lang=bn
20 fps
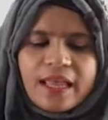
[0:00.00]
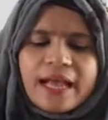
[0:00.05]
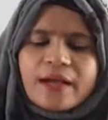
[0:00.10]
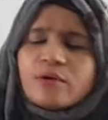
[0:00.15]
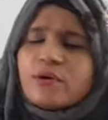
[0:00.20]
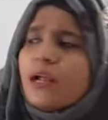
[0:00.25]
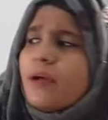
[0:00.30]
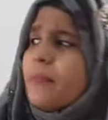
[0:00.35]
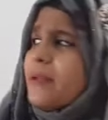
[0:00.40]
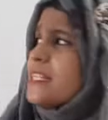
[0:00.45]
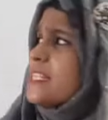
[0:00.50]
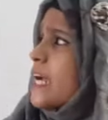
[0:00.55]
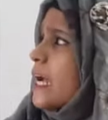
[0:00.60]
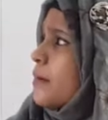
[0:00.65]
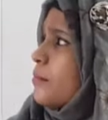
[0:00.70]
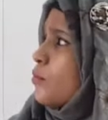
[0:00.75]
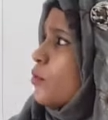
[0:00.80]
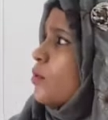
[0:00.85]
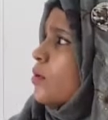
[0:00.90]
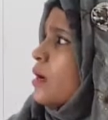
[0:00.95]
এখন আমরা
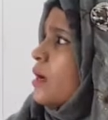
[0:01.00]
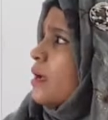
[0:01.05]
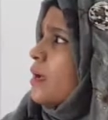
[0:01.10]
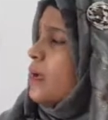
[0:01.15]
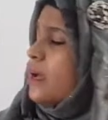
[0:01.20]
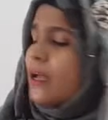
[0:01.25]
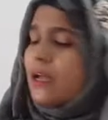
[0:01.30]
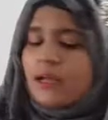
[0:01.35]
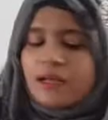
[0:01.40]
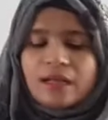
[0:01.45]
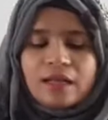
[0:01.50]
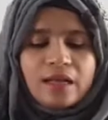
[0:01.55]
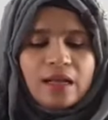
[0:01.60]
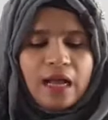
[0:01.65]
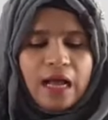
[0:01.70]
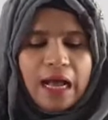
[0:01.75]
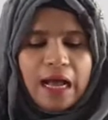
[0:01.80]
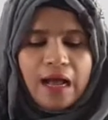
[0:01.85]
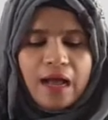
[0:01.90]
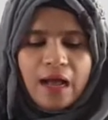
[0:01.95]
জানব
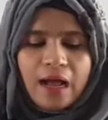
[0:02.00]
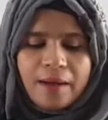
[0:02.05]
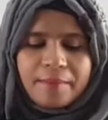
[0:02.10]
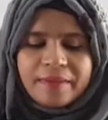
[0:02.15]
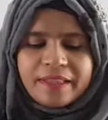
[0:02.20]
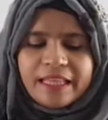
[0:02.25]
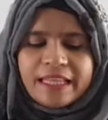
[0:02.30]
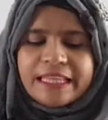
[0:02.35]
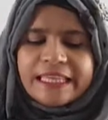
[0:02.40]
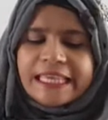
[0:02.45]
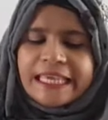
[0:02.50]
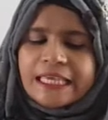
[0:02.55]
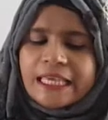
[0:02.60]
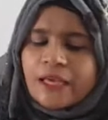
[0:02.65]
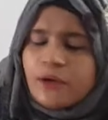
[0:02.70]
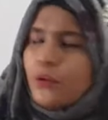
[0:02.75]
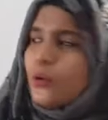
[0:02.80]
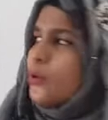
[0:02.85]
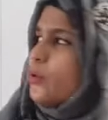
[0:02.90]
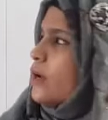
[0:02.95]
আমাদের কি
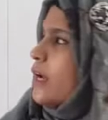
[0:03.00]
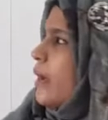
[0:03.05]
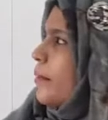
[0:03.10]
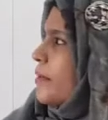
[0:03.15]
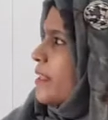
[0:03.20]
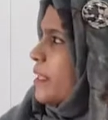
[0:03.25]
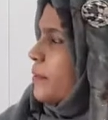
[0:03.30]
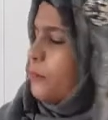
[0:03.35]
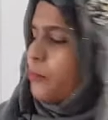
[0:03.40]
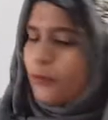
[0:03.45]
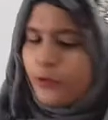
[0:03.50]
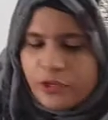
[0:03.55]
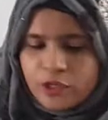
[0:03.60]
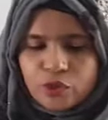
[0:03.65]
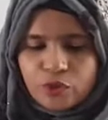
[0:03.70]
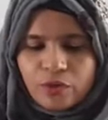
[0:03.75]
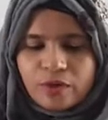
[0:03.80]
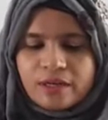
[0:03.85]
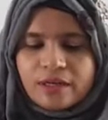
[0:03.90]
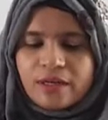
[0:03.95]
কি উন্নয়ন আমাদের
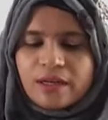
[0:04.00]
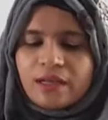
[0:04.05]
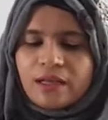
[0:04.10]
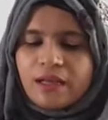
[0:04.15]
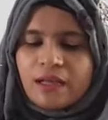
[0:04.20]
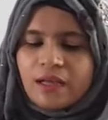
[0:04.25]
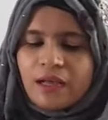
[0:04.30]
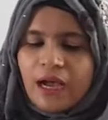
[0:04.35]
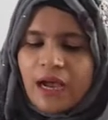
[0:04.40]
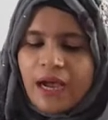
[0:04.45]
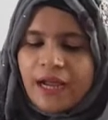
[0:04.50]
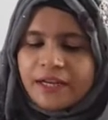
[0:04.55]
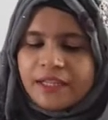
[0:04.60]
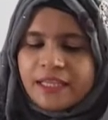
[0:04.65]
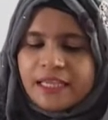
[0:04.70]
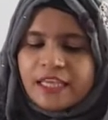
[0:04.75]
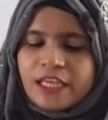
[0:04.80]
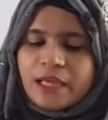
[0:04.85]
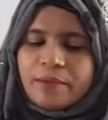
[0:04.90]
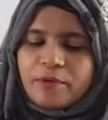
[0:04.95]
প্রয়োজন আর
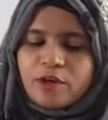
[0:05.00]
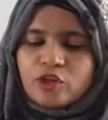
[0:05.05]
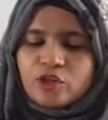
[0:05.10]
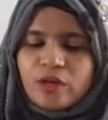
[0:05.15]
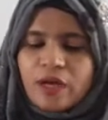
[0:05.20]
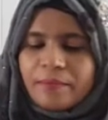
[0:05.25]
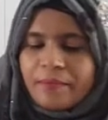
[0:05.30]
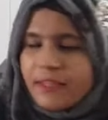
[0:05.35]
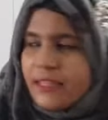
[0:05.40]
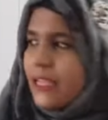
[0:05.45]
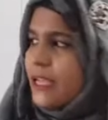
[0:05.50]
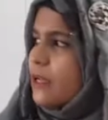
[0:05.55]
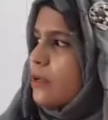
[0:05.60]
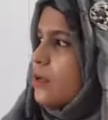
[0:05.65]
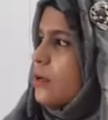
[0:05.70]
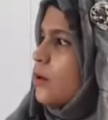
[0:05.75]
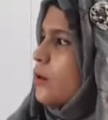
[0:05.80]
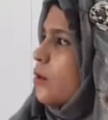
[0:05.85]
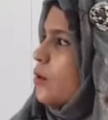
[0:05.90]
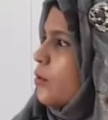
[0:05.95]
কি কি বিষয় আমাদের
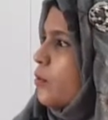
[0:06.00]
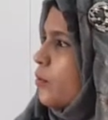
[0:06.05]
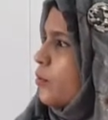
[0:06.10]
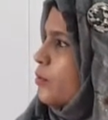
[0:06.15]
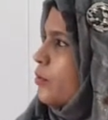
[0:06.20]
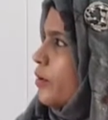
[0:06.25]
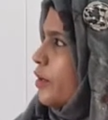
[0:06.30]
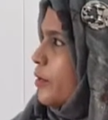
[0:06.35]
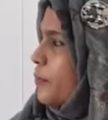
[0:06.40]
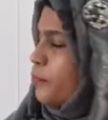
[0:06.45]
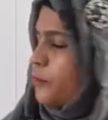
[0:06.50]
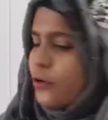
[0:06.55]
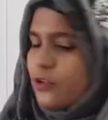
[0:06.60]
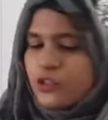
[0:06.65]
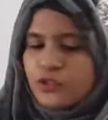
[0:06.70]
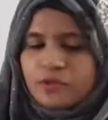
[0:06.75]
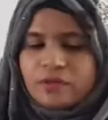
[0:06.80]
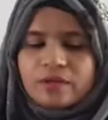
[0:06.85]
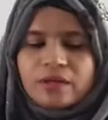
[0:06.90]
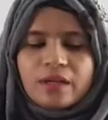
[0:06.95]
উন্নয়নের
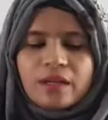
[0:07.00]
প্রয়োজন